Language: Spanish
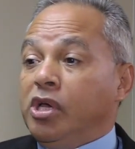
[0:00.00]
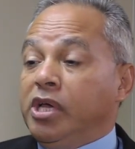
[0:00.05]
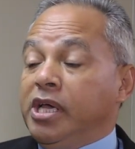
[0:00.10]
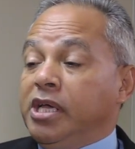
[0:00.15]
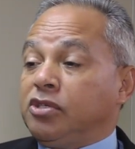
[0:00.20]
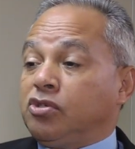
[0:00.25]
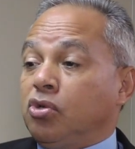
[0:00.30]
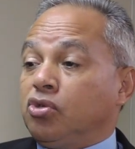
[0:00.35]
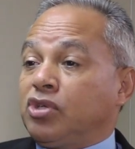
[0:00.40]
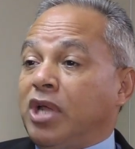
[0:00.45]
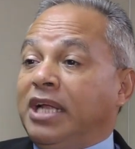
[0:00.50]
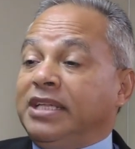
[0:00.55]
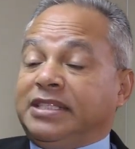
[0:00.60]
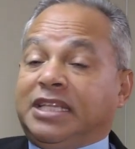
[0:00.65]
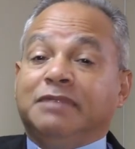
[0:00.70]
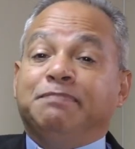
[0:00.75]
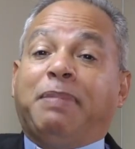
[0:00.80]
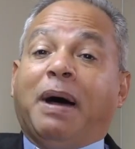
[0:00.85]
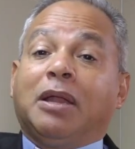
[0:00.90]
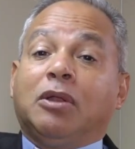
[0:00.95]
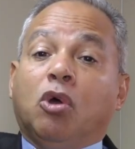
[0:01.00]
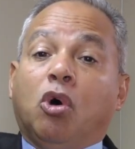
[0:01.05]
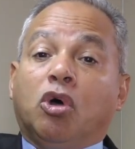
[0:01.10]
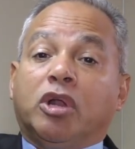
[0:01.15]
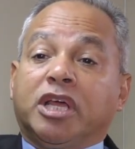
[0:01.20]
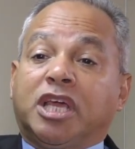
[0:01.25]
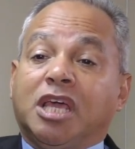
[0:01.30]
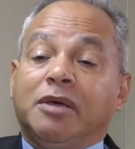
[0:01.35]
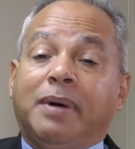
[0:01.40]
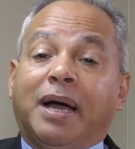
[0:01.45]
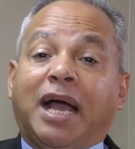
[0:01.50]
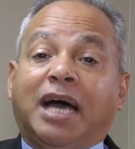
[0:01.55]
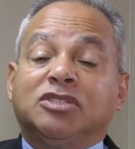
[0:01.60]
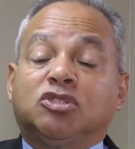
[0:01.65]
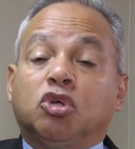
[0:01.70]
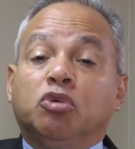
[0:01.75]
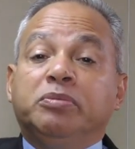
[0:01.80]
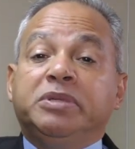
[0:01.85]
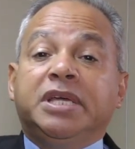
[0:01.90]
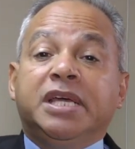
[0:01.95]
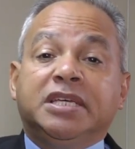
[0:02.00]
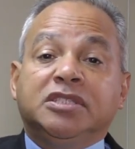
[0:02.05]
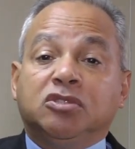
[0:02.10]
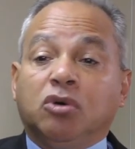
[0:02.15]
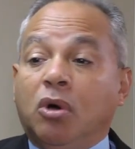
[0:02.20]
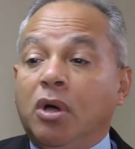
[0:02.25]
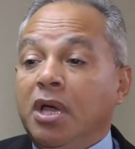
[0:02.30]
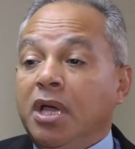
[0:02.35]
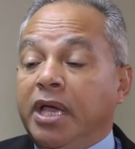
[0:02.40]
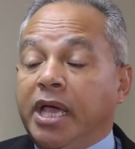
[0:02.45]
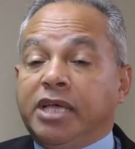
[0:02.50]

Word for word: esos antivalores que van asumiendo,